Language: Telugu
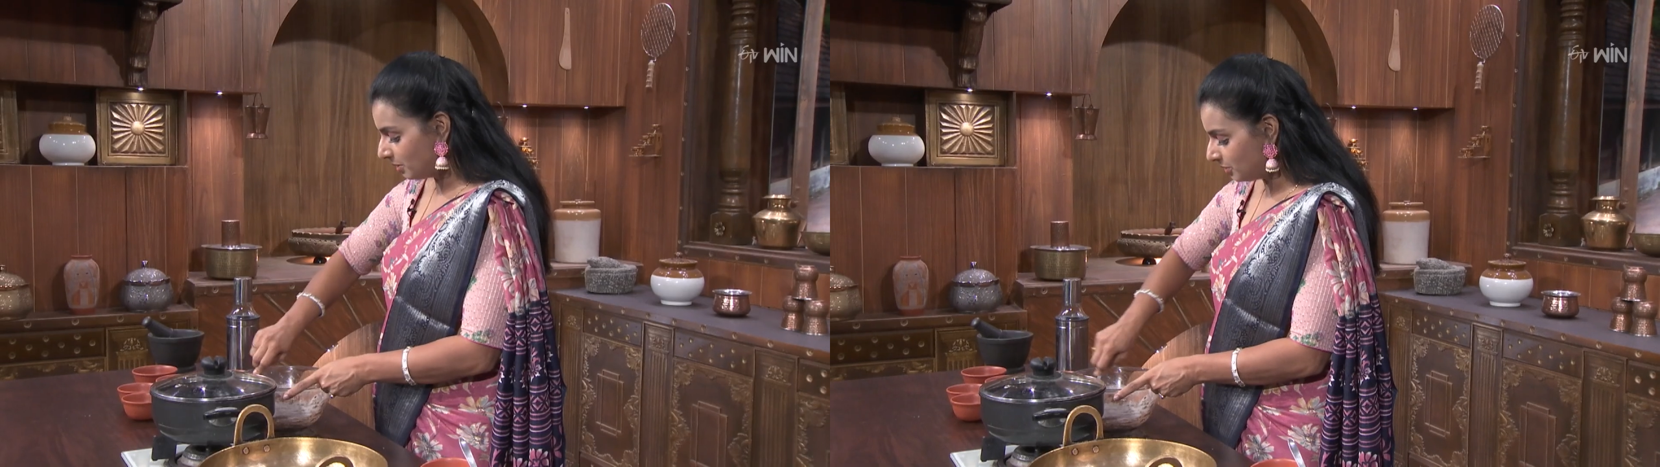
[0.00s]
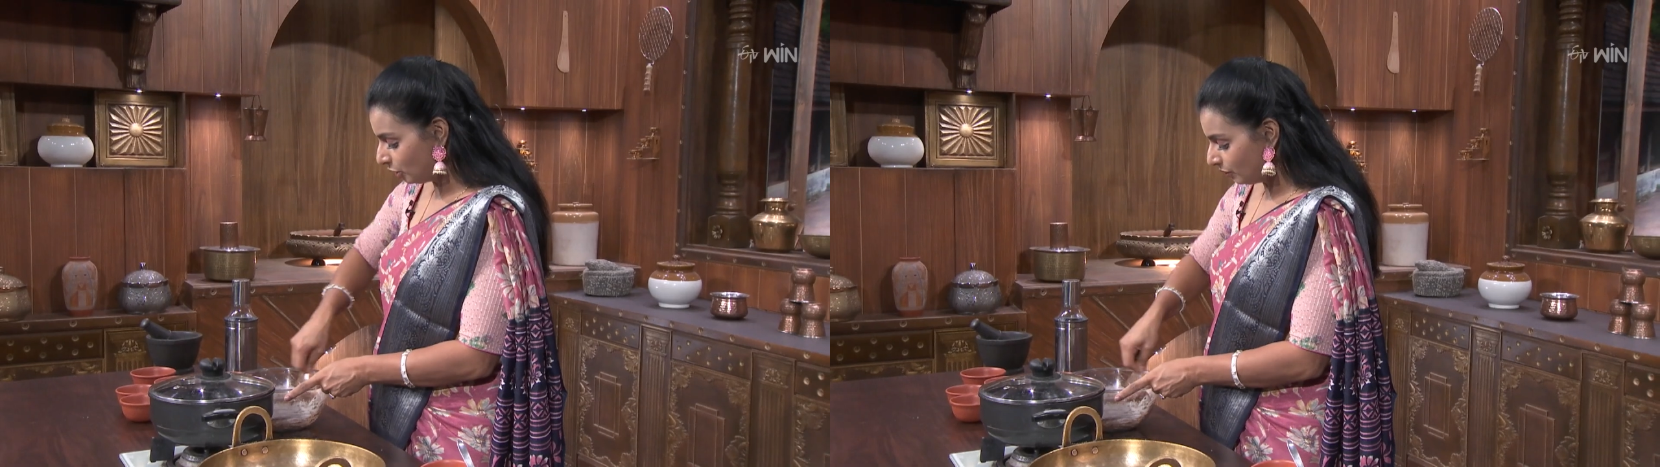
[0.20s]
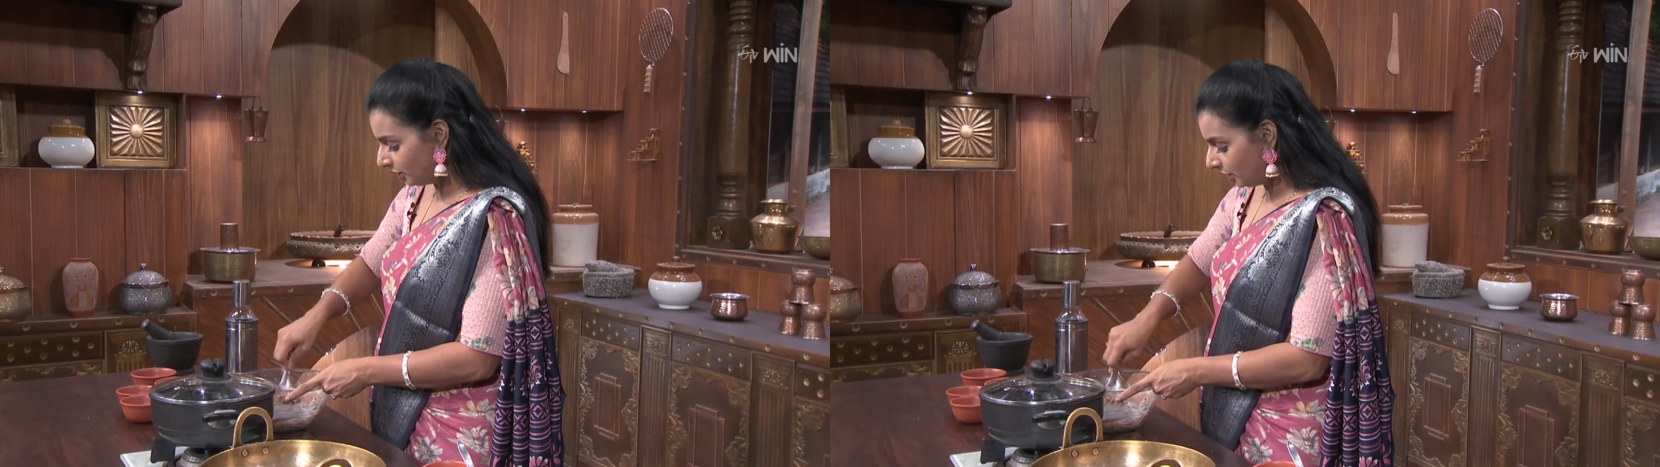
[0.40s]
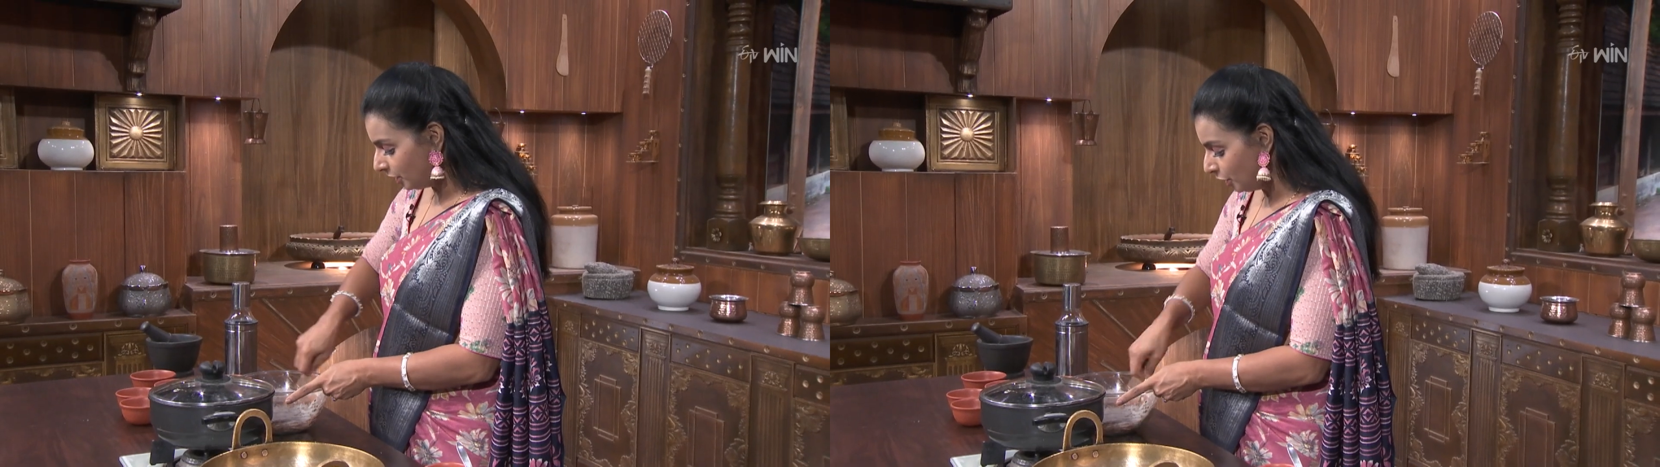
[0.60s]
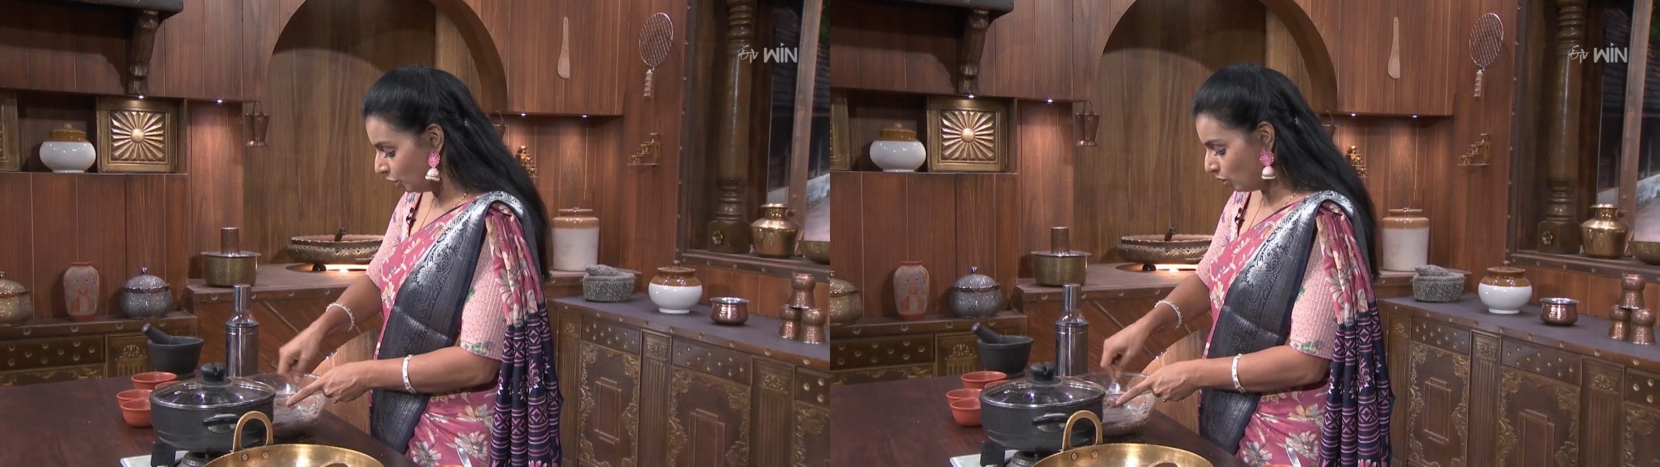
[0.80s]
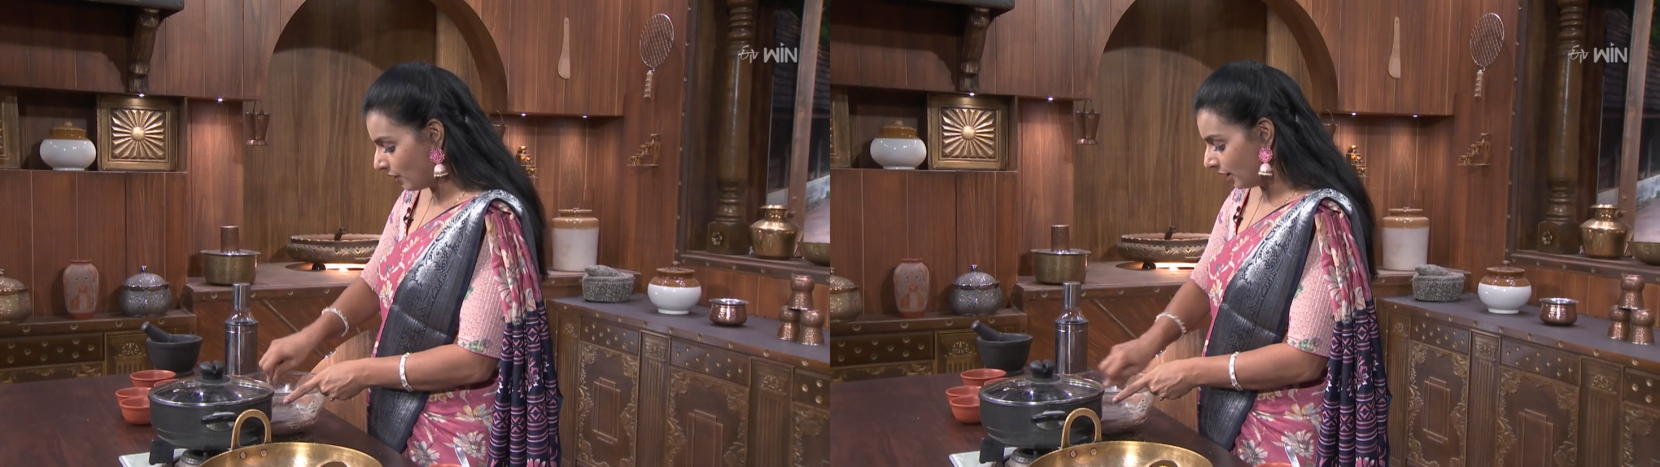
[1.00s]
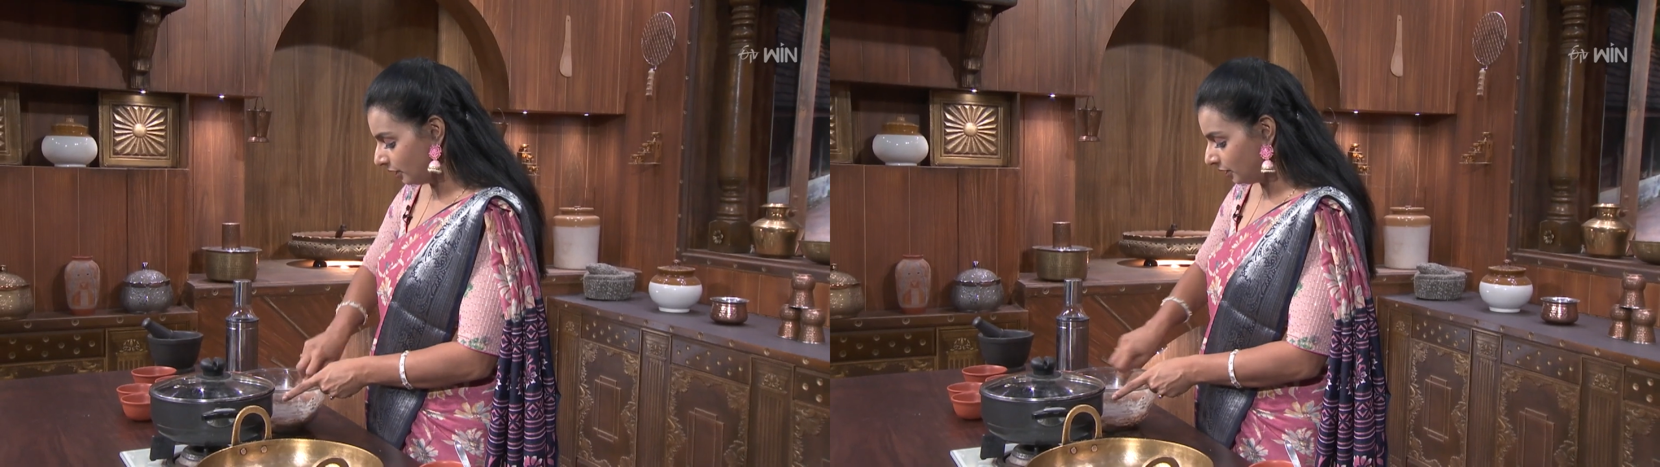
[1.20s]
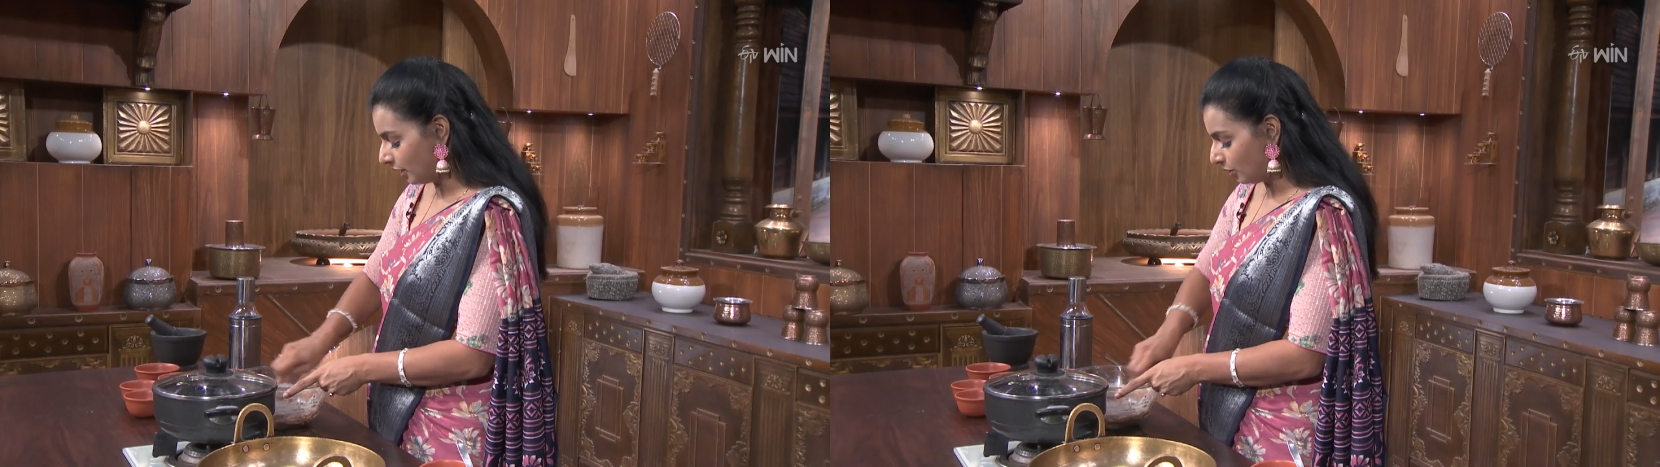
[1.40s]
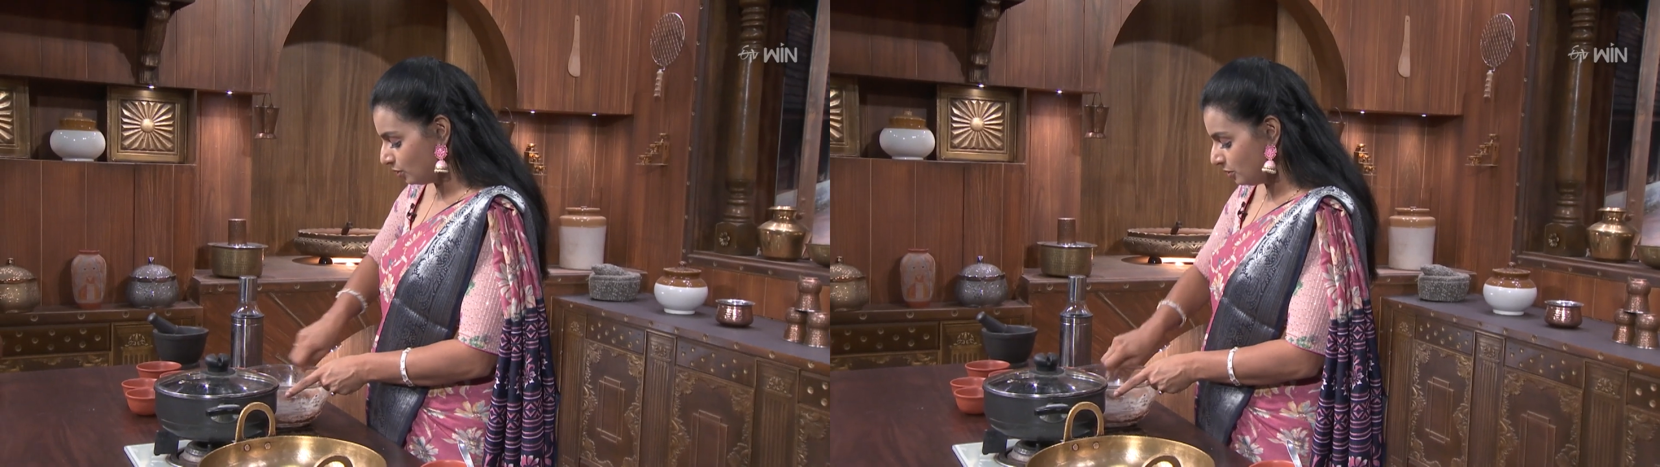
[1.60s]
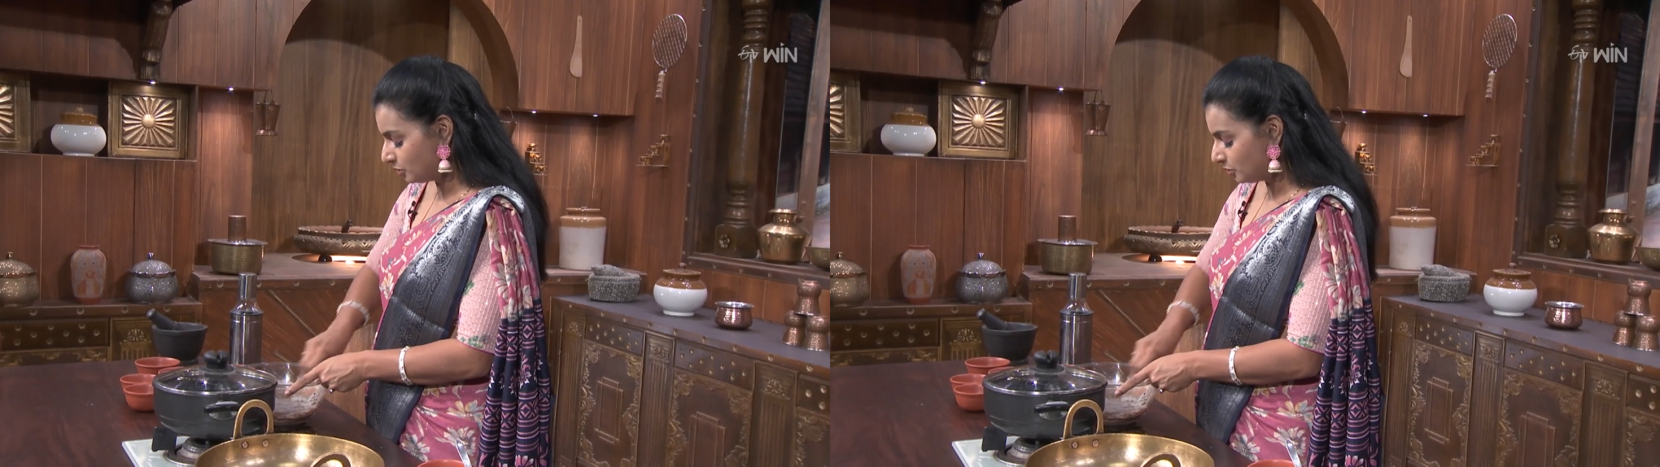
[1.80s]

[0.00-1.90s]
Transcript: మనం ఎటువంటి నీళ్లు వాడట్లేదు